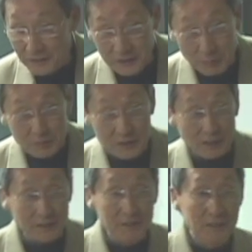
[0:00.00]

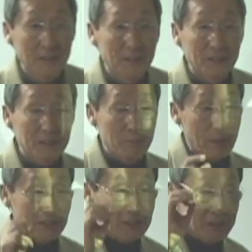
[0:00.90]
엽산. 그
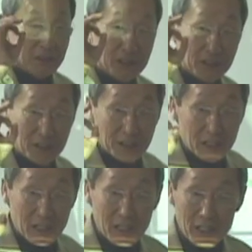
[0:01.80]

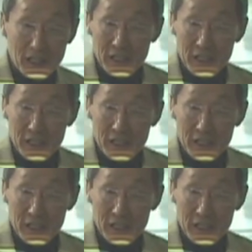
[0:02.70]
메칠기가